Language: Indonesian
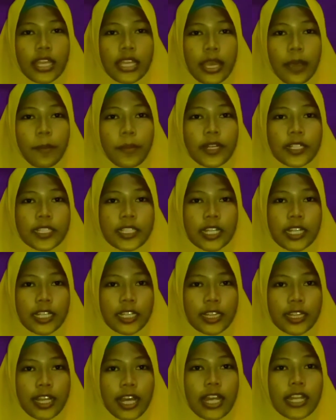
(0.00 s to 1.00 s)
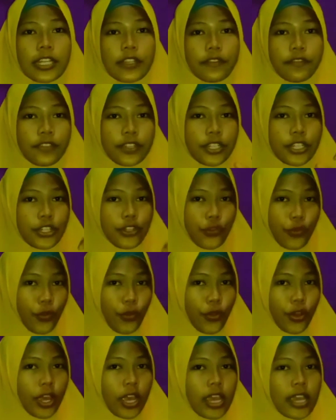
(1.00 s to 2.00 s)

yang bercerita di video